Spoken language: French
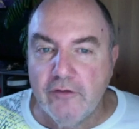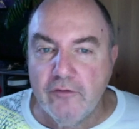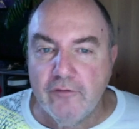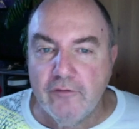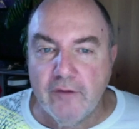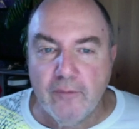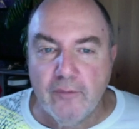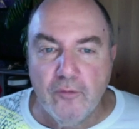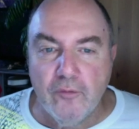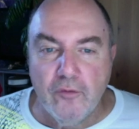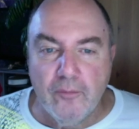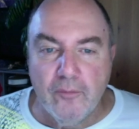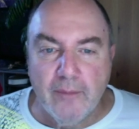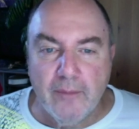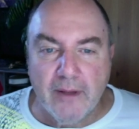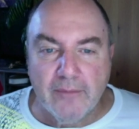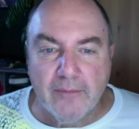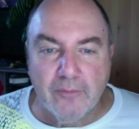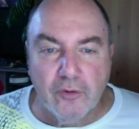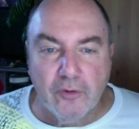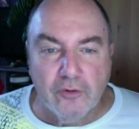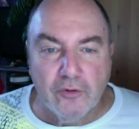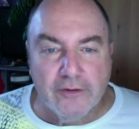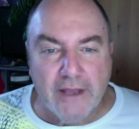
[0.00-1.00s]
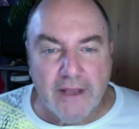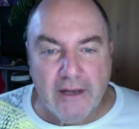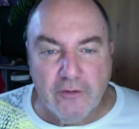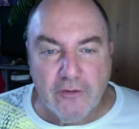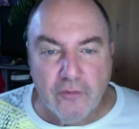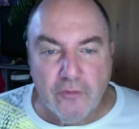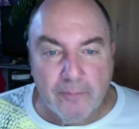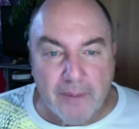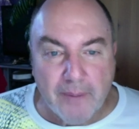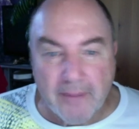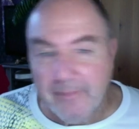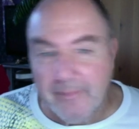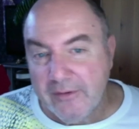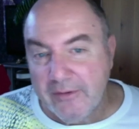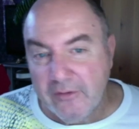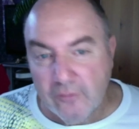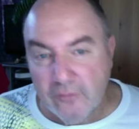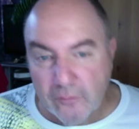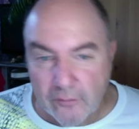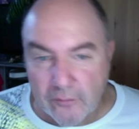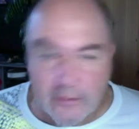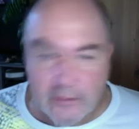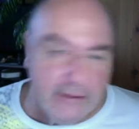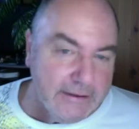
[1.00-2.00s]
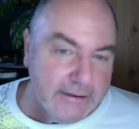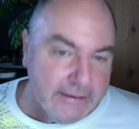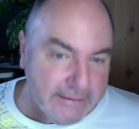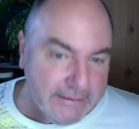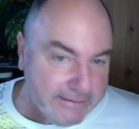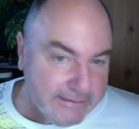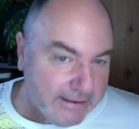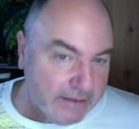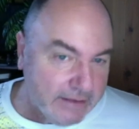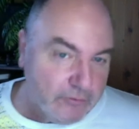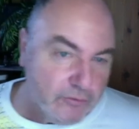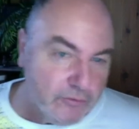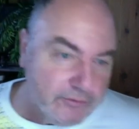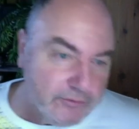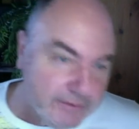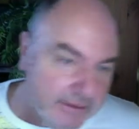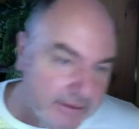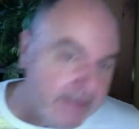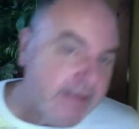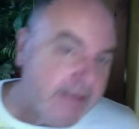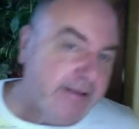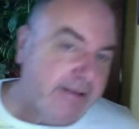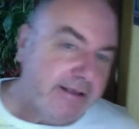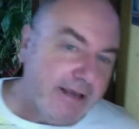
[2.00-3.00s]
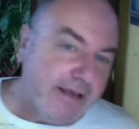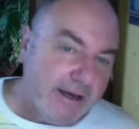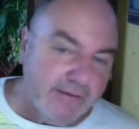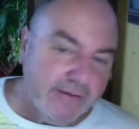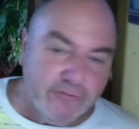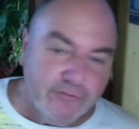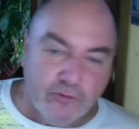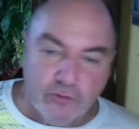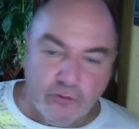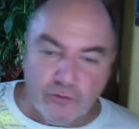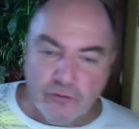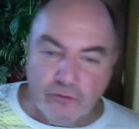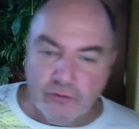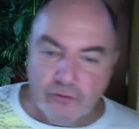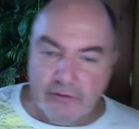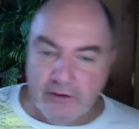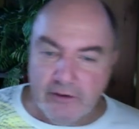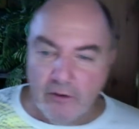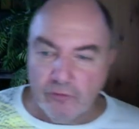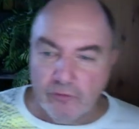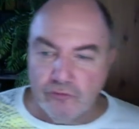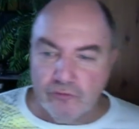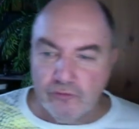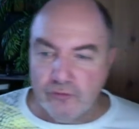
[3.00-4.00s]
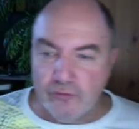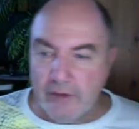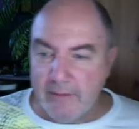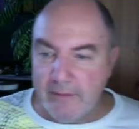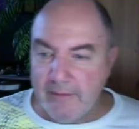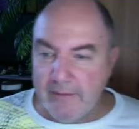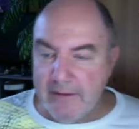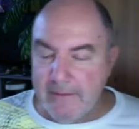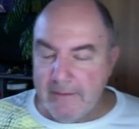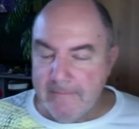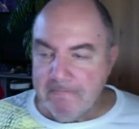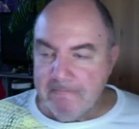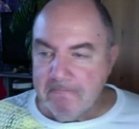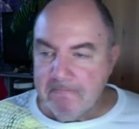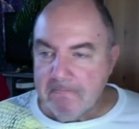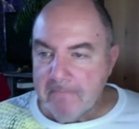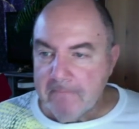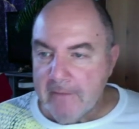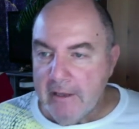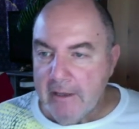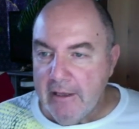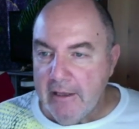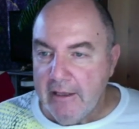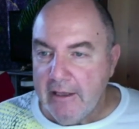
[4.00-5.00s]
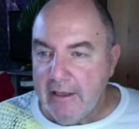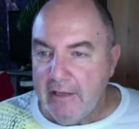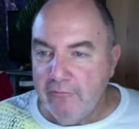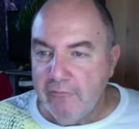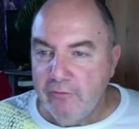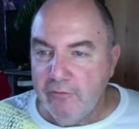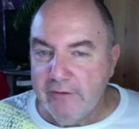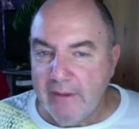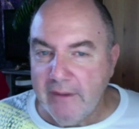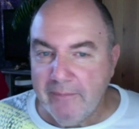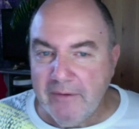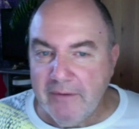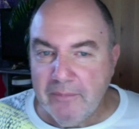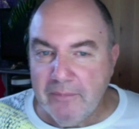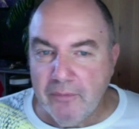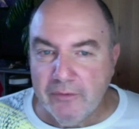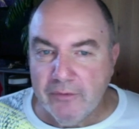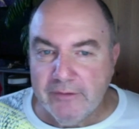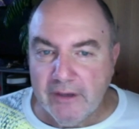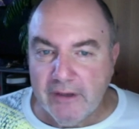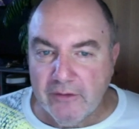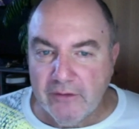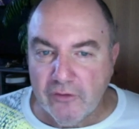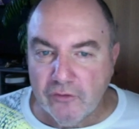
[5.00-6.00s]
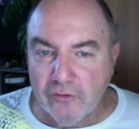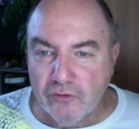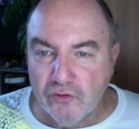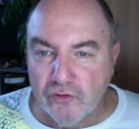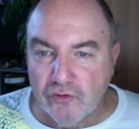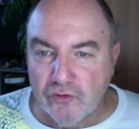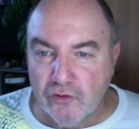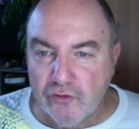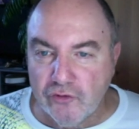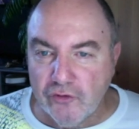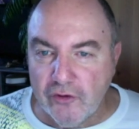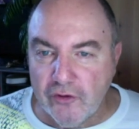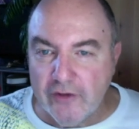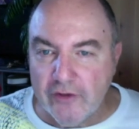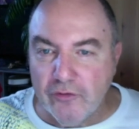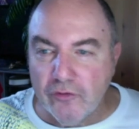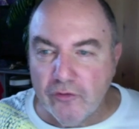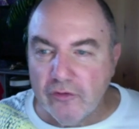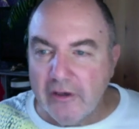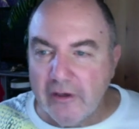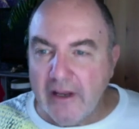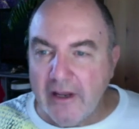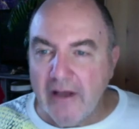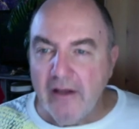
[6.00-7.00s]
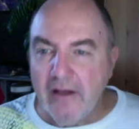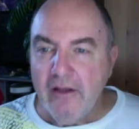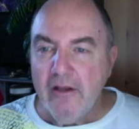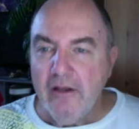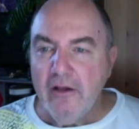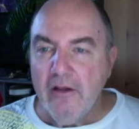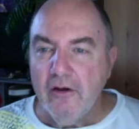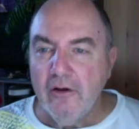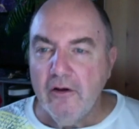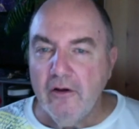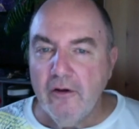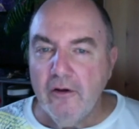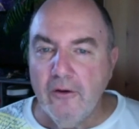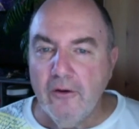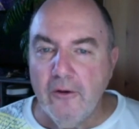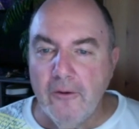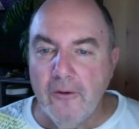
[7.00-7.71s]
fameux battement d'ailes de papillon d'un côté et qui arrive de l'autre côté en tsunami et vous c'est un petit peu ça dans ce que je ressens et donc là parce